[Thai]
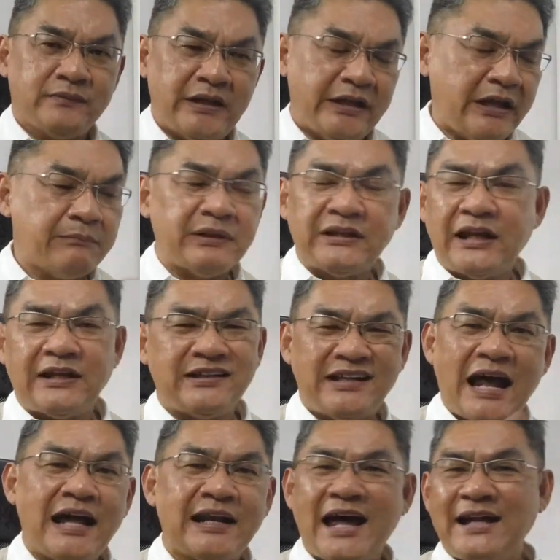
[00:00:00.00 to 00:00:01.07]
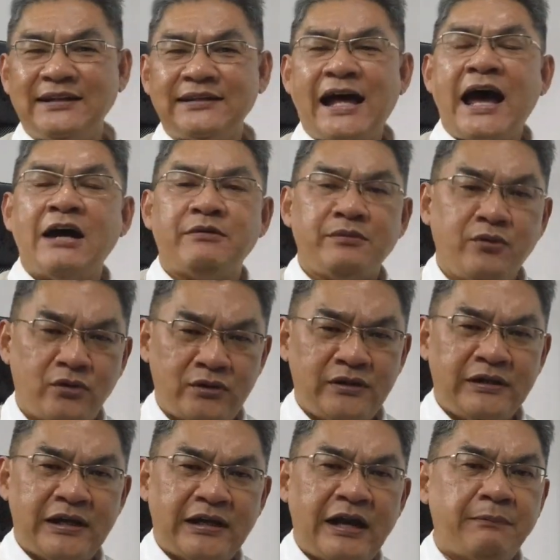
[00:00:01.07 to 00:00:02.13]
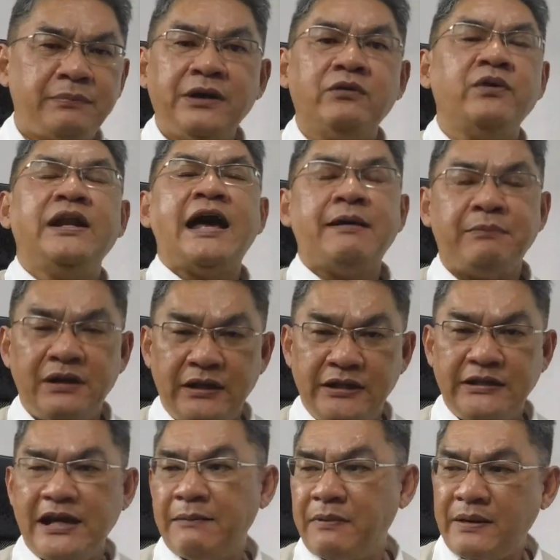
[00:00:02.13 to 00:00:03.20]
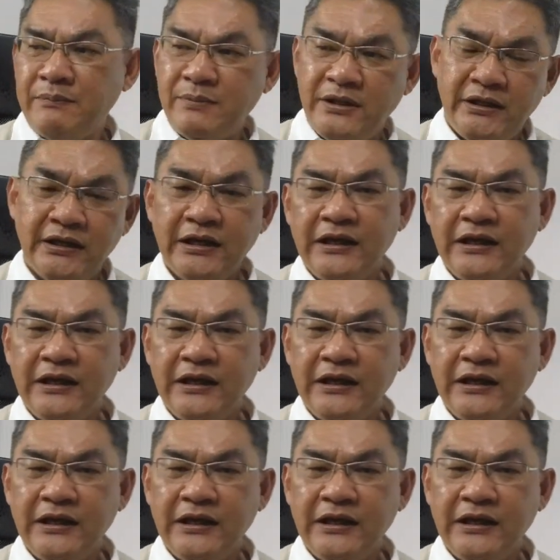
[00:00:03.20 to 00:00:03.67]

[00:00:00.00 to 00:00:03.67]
ไปเนี้ยมันจะละลานตาไปหมดนะครับ เผื่อเวลาไปเลยอย่าไปมี